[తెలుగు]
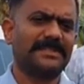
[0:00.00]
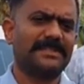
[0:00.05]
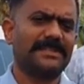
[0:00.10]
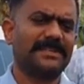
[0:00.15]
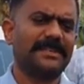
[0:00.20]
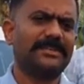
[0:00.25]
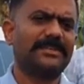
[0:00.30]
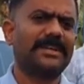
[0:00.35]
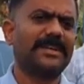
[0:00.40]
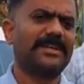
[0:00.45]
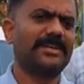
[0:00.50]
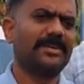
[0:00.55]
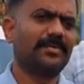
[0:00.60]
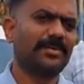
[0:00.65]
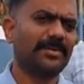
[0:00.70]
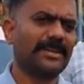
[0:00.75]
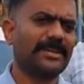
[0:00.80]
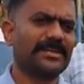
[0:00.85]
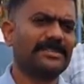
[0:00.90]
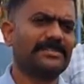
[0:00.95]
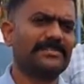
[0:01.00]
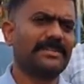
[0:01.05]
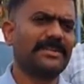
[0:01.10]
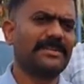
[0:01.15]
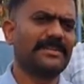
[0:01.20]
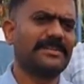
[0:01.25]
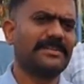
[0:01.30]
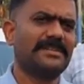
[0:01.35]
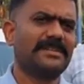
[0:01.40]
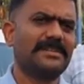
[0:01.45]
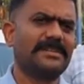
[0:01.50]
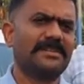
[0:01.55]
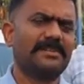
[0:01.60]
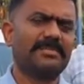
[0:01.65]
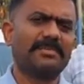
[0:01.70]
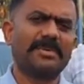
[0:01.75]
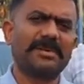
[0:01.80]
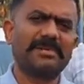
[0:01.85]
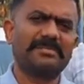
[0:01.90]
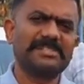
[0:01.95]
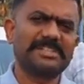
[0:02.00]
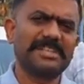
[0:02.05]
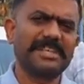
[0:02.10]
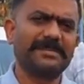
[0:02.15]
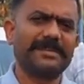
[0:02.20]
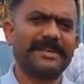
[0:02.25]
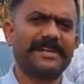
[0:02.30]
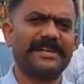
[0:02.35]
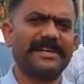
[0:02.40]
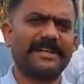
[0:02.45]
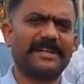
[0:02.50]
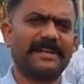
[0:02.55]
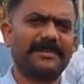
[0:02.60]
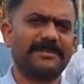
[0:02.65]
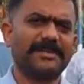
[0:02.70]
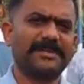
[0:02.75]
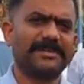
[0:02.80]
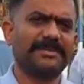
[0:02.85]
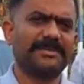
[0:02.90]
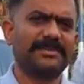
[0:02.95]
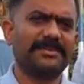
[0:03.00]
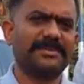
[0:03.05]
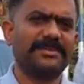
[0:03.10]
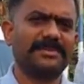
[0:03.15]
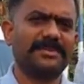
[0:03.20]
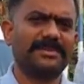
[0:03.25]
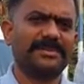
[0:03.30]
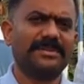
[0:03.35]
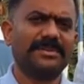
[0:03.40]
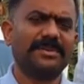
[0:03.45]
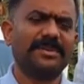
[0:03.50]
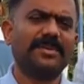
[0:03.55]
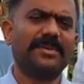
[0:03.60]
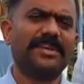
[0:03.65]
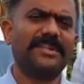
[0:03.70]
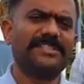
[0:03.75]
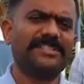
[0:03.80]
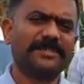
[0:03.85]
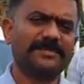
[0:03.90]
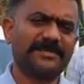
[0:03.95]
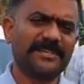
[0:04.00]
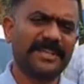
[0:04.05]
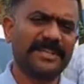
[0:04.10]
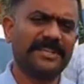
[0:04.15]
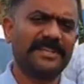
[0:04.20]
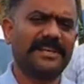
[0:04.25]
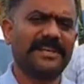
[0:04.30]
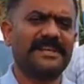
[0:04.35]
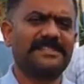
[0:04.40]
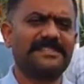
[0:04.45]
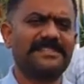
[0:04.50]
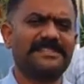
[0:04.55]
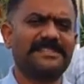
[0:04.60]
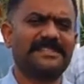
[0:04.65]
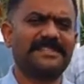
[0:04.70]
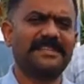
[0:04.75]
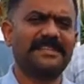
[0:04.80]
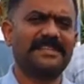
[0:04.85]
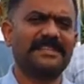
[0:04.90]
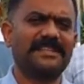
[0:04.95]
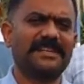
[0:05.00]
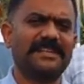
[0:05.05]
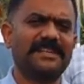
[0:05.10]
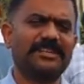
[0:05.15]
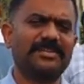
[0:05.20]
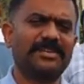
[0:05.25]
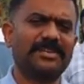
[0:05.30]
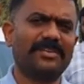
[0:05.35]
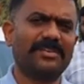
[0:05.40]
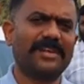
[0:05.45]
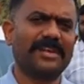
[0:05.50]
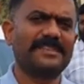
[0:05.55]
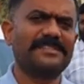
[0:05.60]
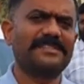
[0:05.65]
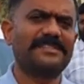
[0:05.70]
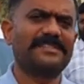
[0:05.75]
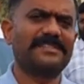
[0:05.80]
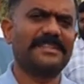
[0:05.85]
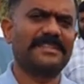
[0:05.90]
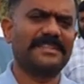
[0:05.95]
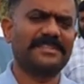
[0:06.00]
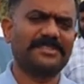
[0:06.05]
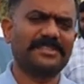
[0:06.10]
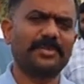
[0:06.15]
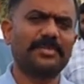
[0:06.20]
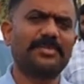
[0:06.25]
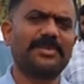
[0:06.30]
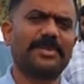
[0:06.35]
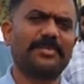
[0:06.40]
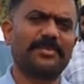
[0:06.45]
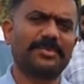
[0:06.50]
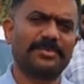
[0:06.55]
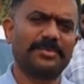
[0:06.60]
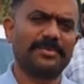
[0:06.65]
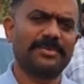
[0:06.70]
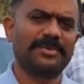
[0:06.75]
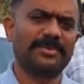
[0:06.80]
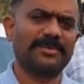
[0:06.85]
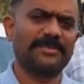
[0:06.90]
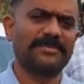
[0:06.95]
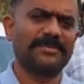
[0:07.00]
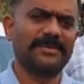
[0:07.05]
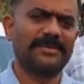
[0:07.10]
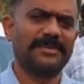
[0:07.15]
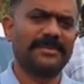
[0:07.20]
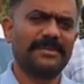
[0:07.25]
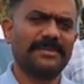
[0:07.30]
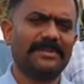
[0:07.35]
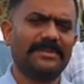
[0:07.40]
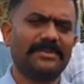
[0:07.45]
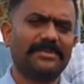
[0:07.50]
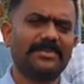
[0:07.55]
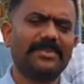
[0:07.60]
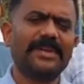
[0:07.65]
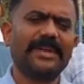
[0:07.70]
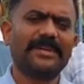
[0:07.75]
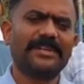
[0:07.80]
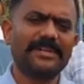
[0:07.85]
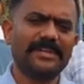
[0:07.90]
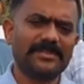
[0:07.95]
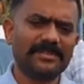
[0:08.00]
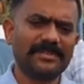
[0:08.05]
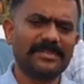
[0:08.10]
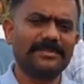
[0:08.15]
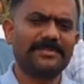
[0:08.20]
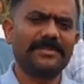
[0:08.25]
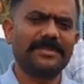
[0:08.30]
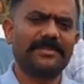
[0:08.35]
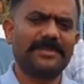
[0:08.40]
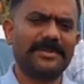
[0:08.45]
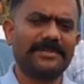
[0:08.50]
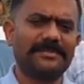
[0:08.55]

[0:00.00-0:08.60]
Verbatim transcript: ఇరవై నాలుగో పులికేసివా ఒక విషయ పరిజ్ఞానం లేదు ఎవడే చెప్తే అది రాసిస్తే ఎవడో రాసిస్తే అది చదువుతా పోతూ ఉంటావు నువ్వు నాకు నీతులు చెప్తావా